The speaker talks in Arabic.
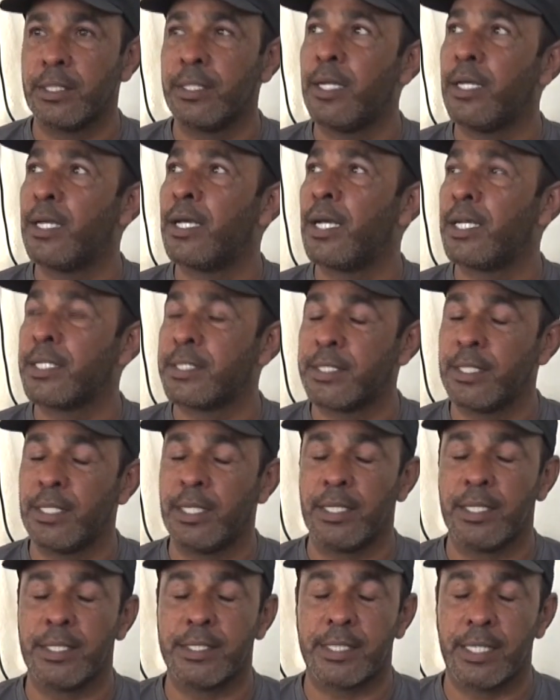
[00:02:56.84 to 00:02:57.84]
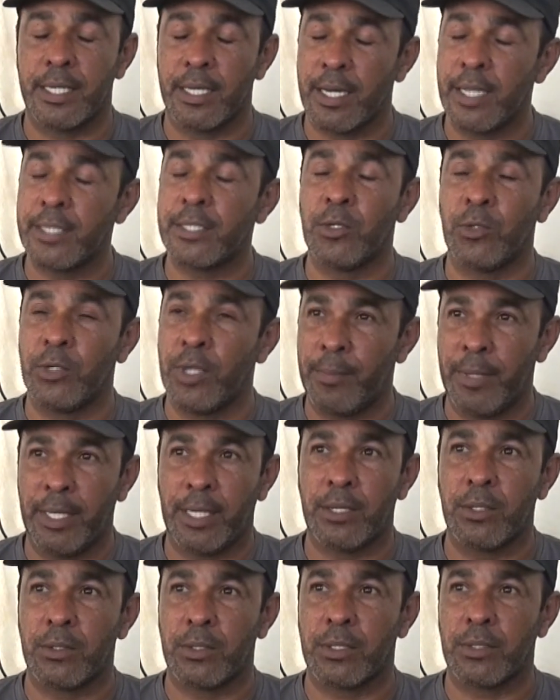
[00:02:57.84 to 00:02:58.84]
غسيل السيارات اللي هو نبع
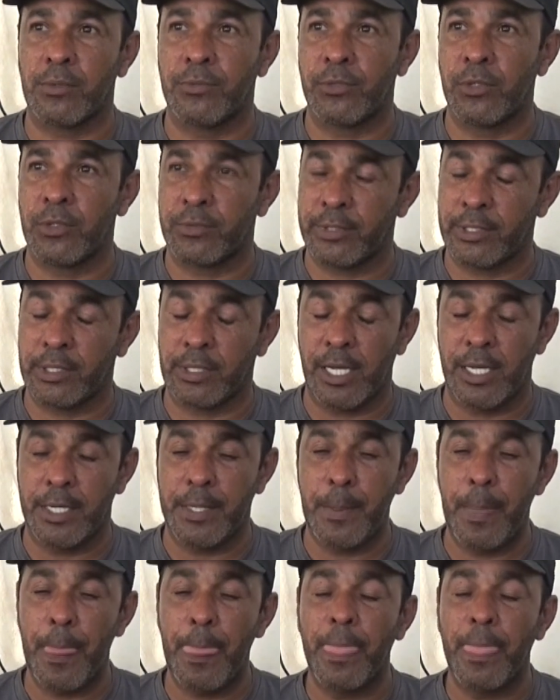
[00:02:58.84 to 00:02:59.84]
فور فور كان